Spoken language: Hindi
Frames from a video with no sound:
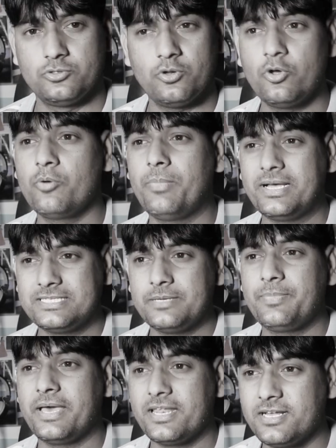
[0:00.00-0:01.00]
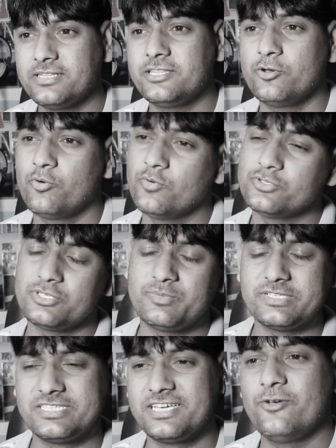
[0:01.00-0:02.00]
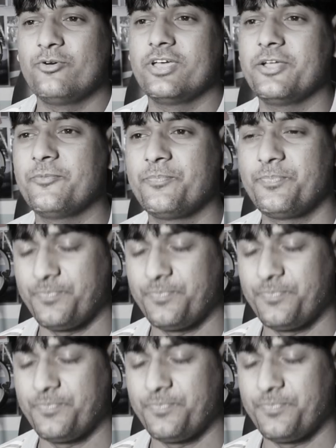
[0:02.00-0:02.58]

जो लोग माँ से प्यार करते होंगे वो समझ गए होंगे